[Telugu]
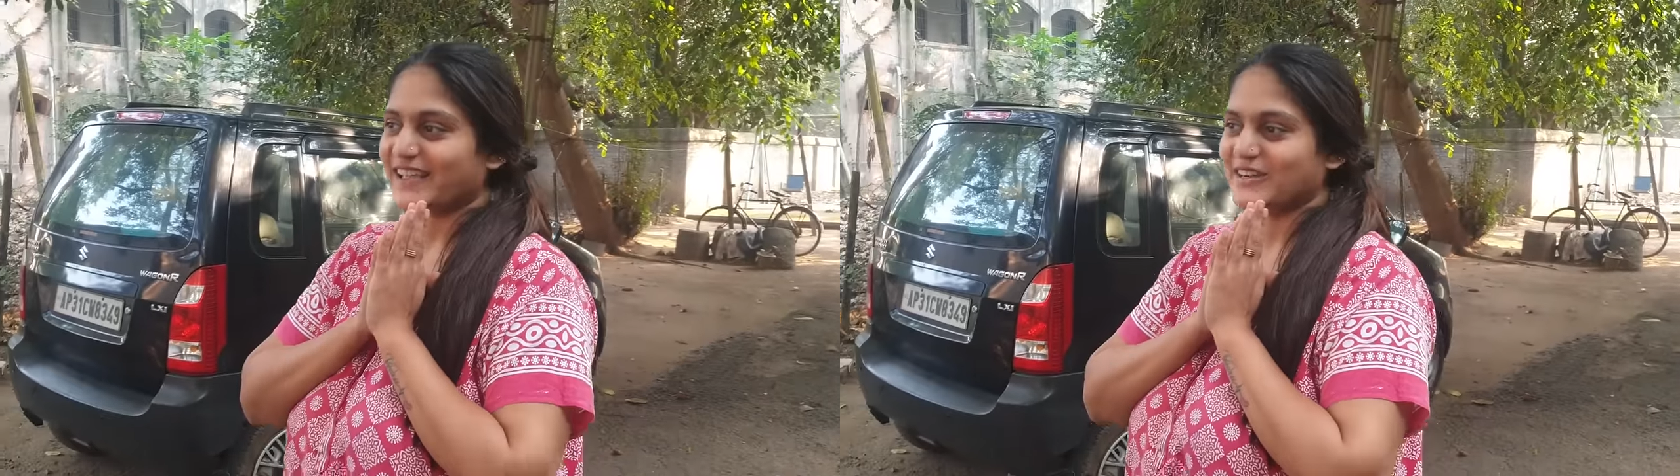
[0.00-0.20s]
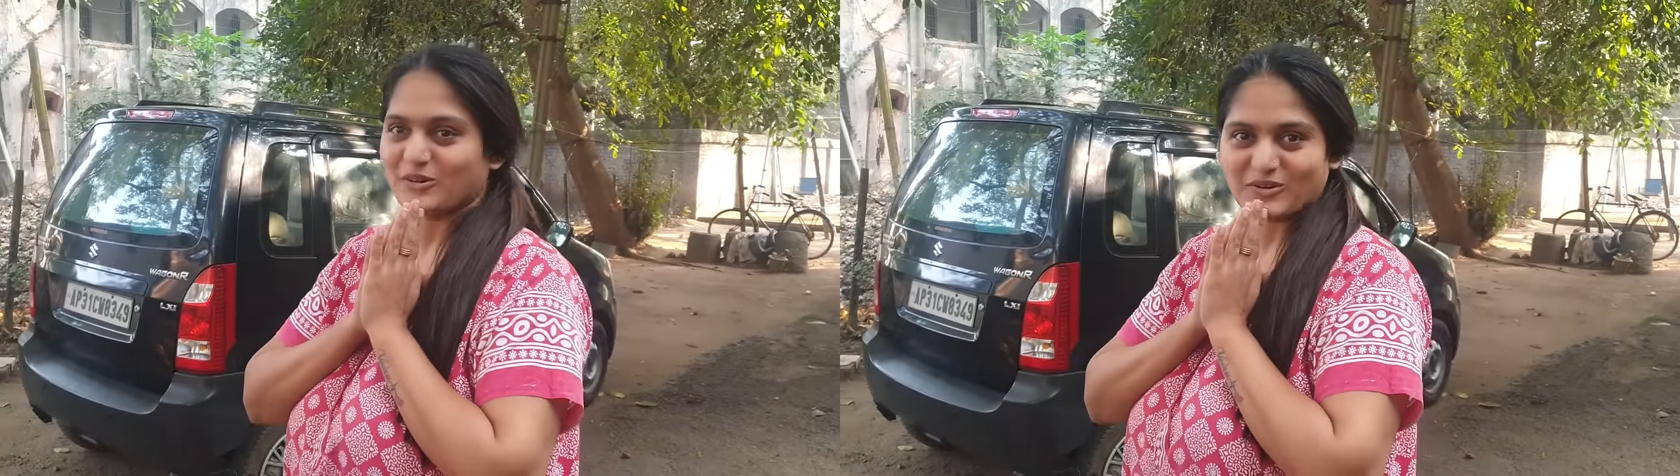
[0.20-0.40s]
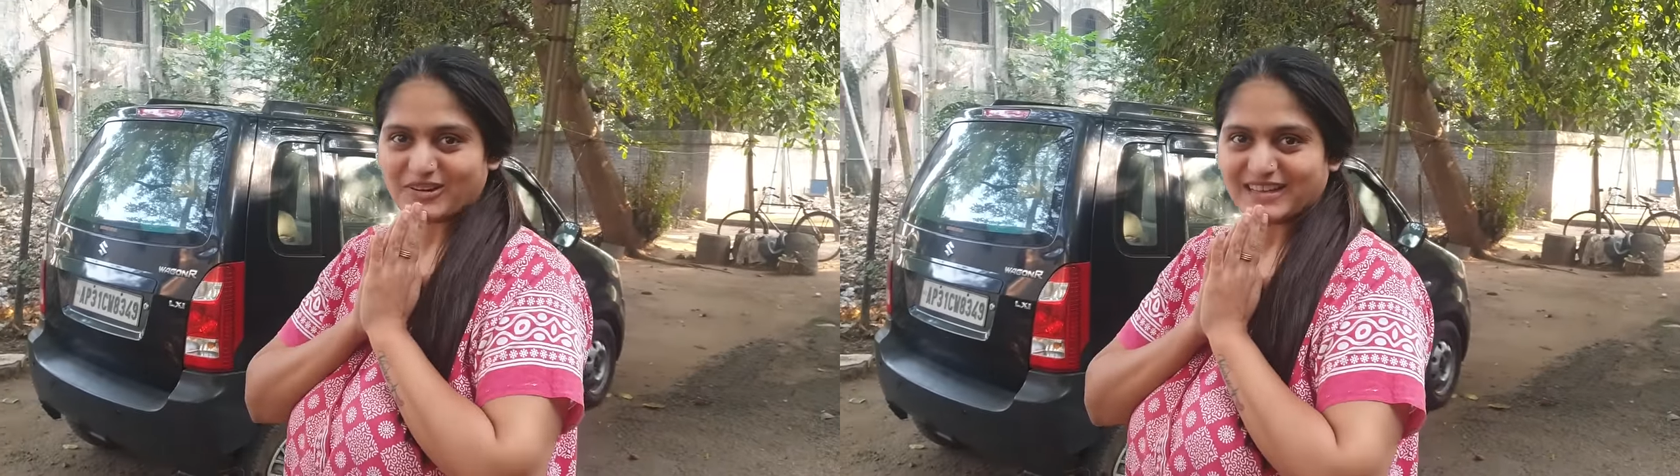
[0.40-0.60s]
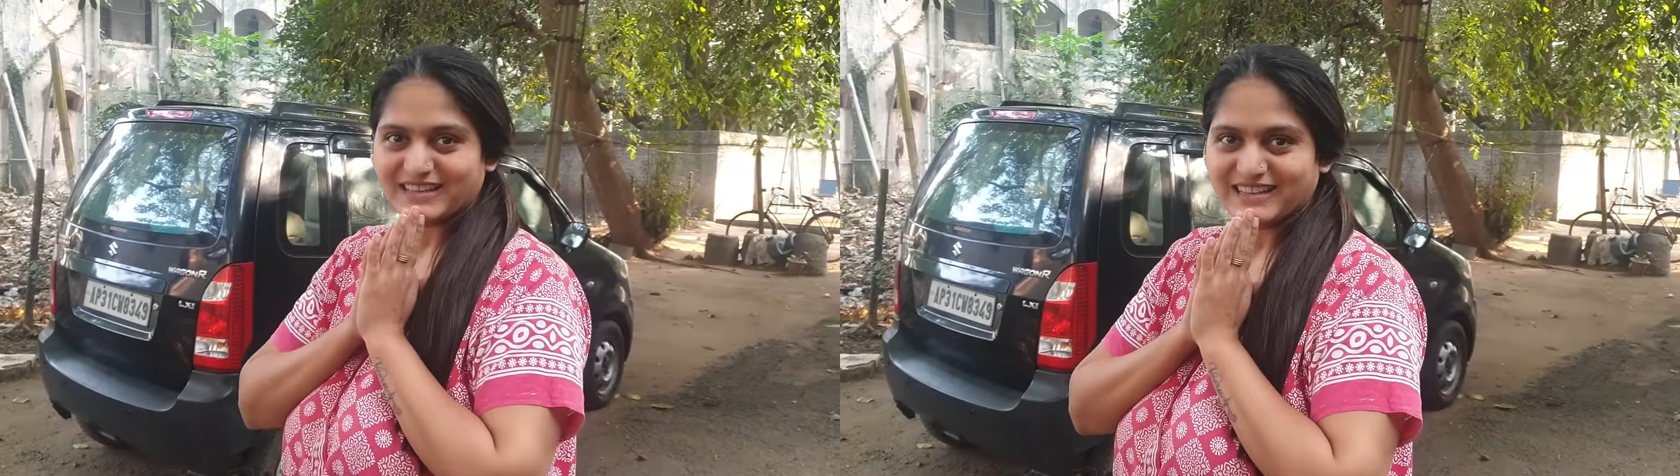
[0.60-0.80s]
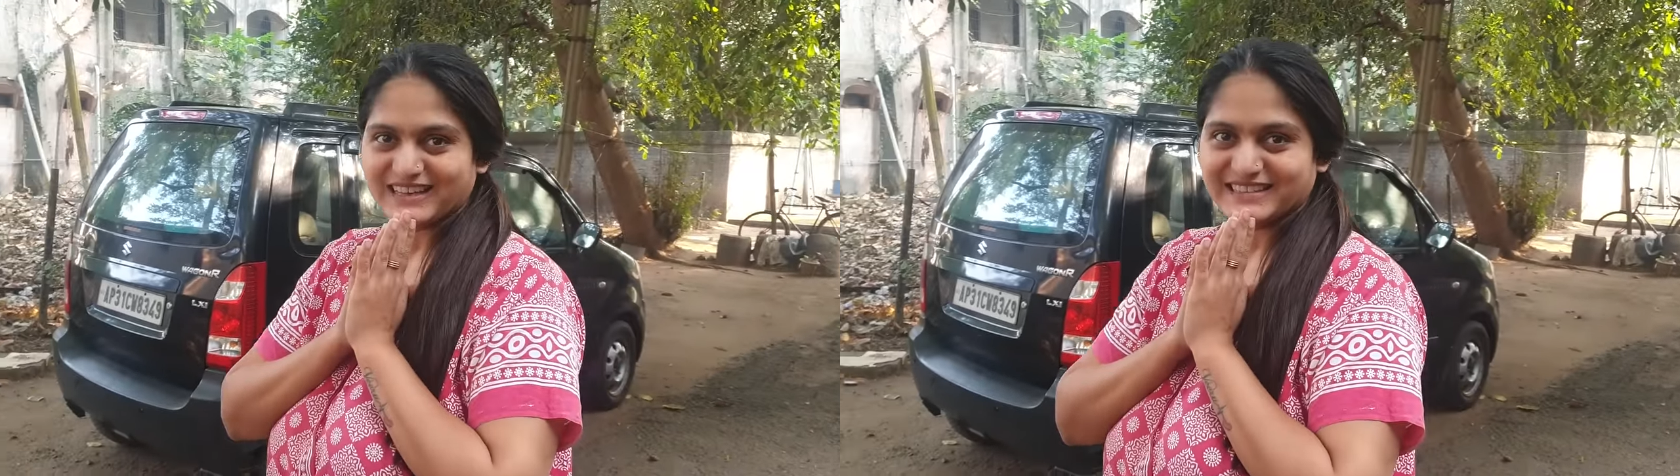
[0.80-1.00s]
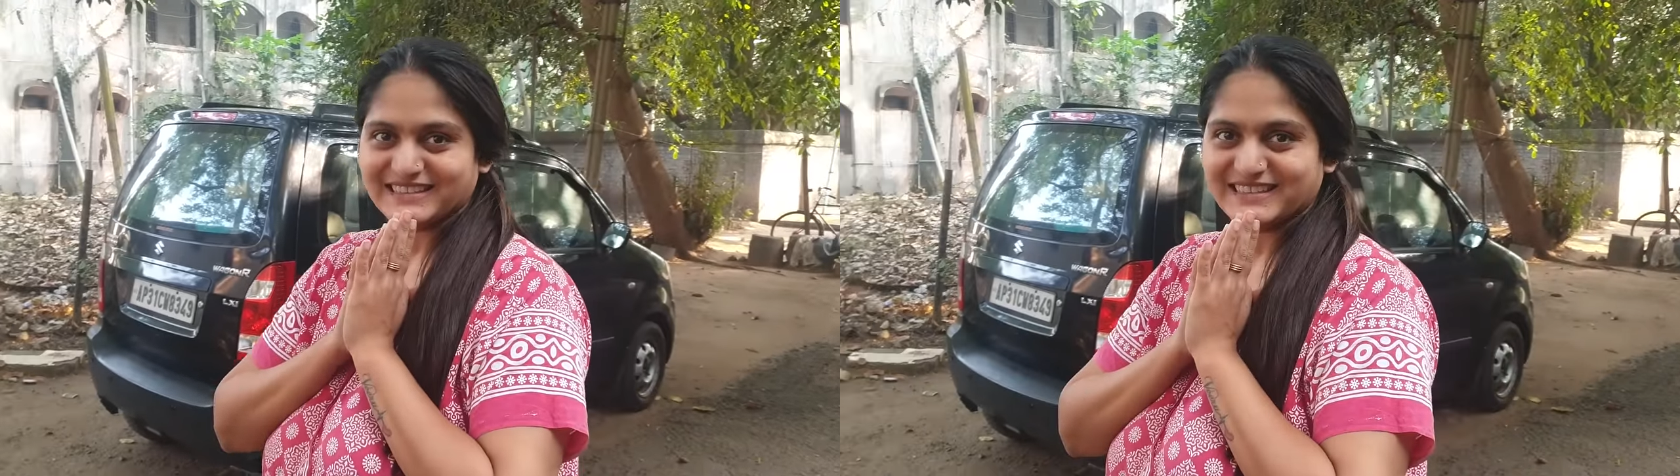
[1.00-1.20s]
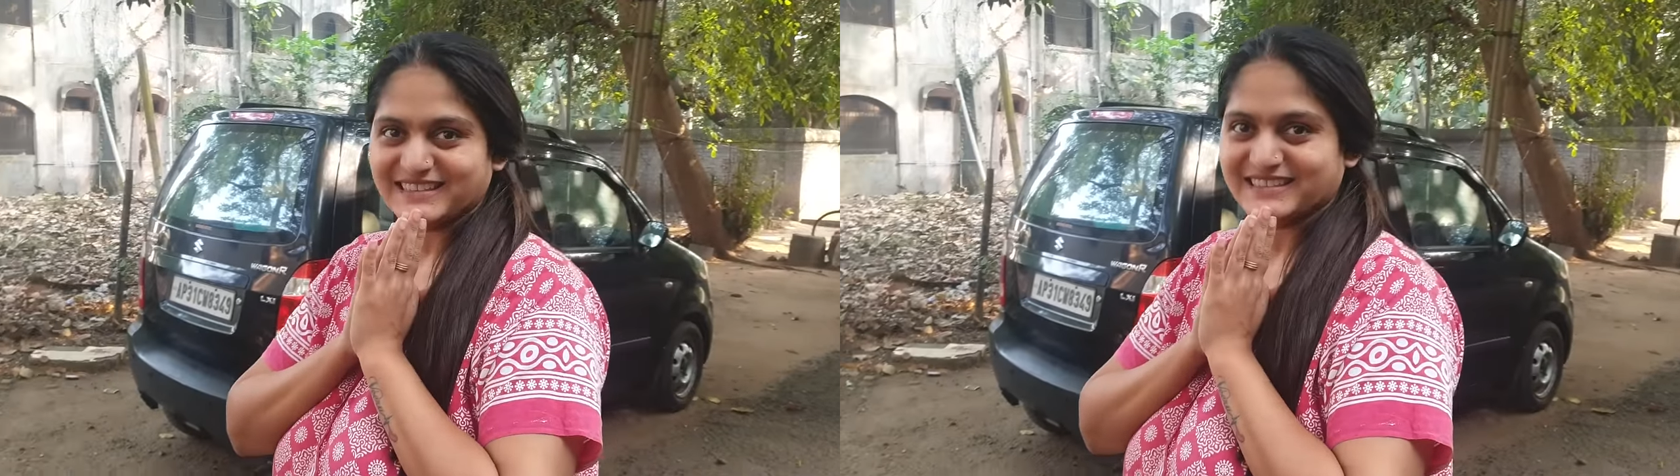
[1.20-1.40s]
ఎయిట్ ఓ క్లాక్ అయింది